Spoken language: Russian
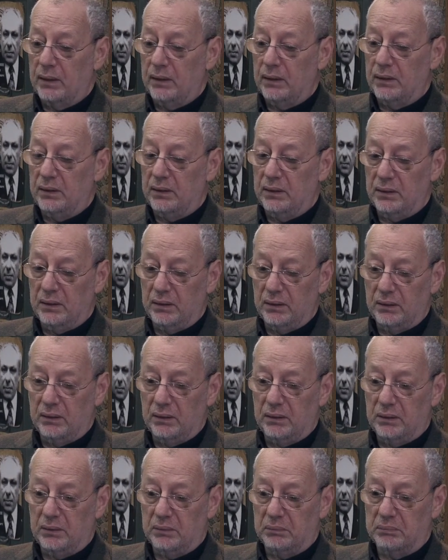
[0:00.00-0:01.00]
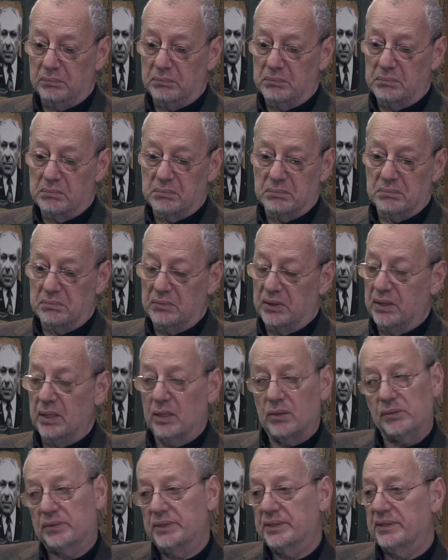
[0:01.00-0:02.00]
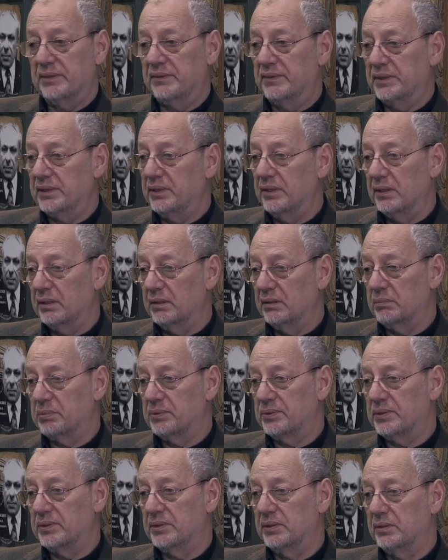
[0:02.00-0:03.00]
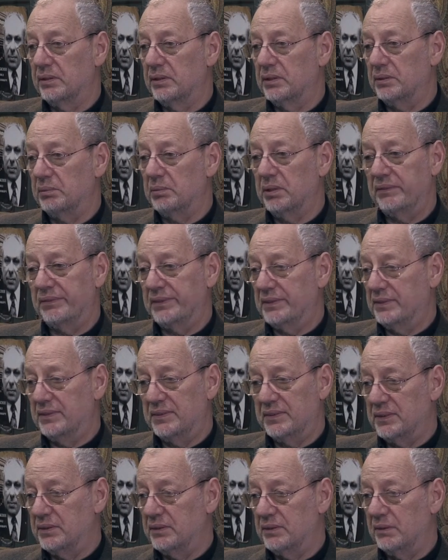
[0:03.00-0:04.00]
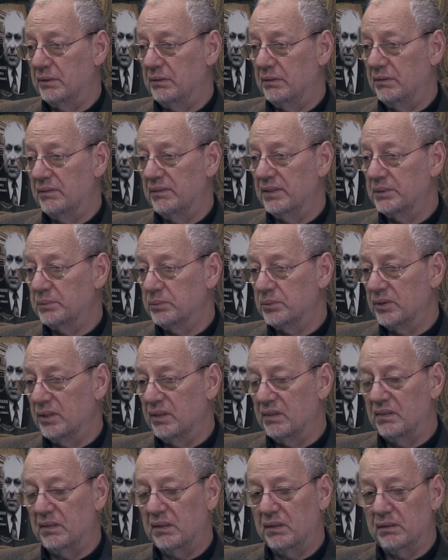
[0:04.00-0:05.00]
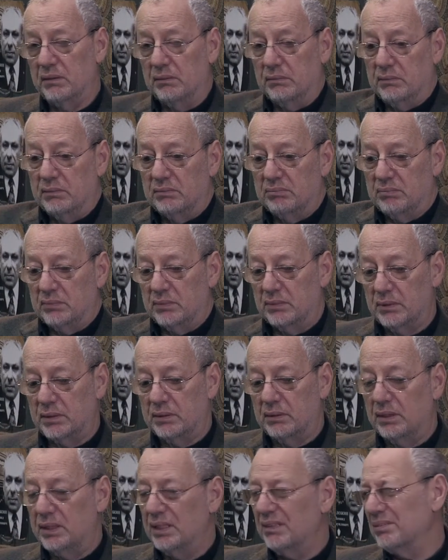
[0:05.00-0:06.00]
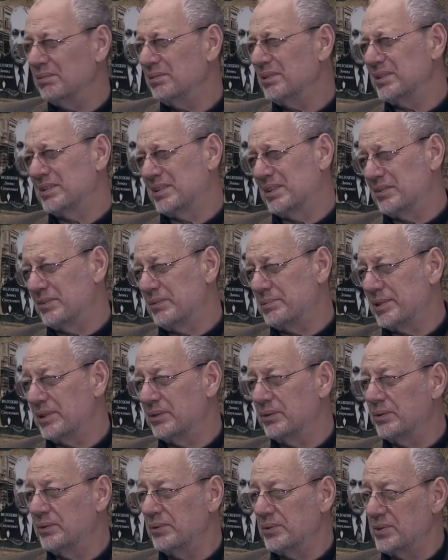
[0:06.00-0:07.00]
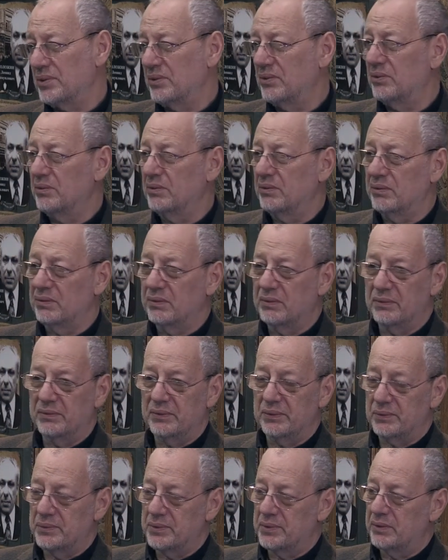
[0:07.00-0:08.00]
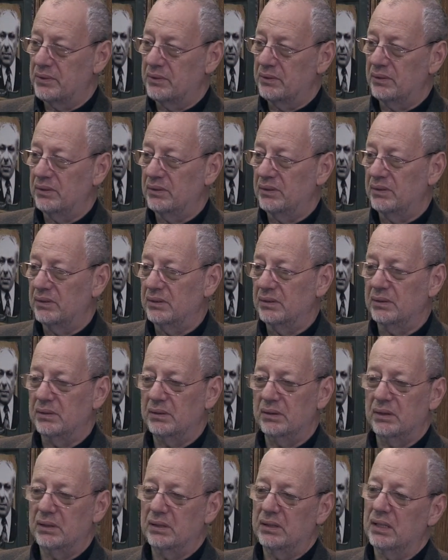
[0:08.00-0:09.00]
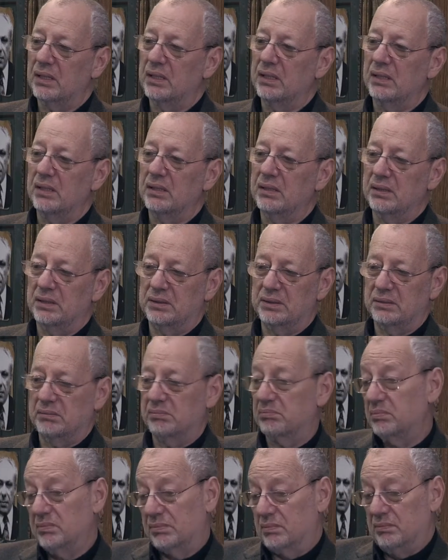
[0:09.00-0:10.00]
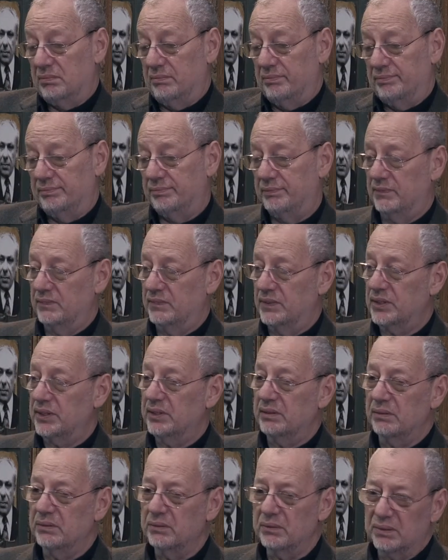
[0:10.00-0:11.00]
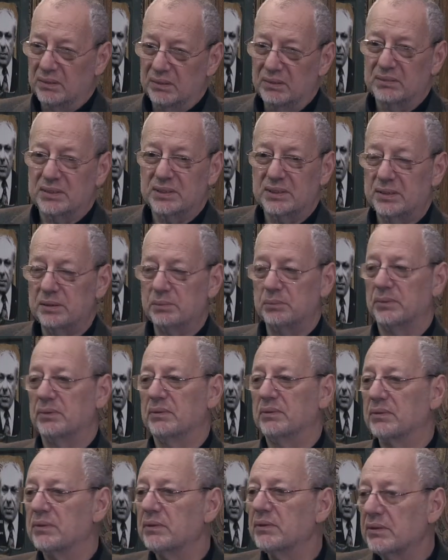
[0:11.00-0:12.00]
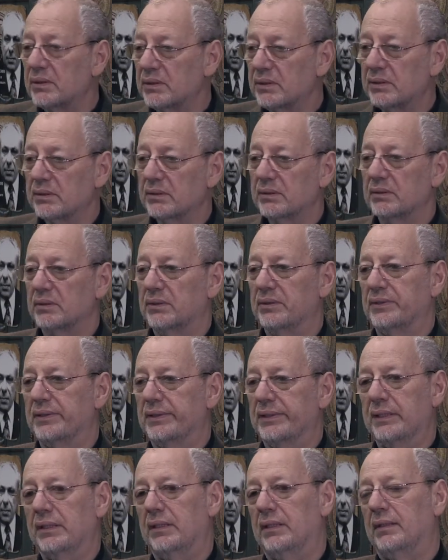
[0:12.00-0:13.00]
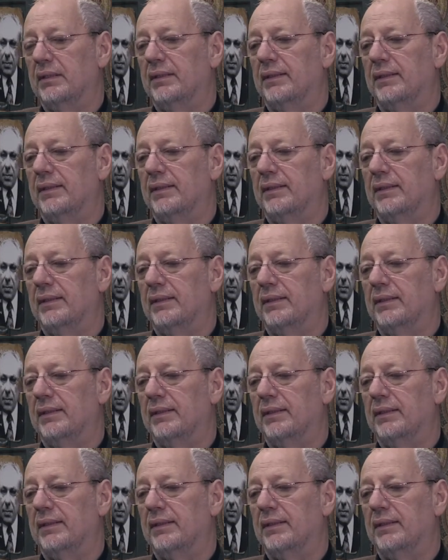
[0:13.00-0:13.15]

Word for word: И никакого совета я просто на себя ответственности не, не возьму давать. Я вам так скажу вообще, кто хочет, тот, тот выучит, и, и так или иначе. Ж, нужен стимул, нужно желание.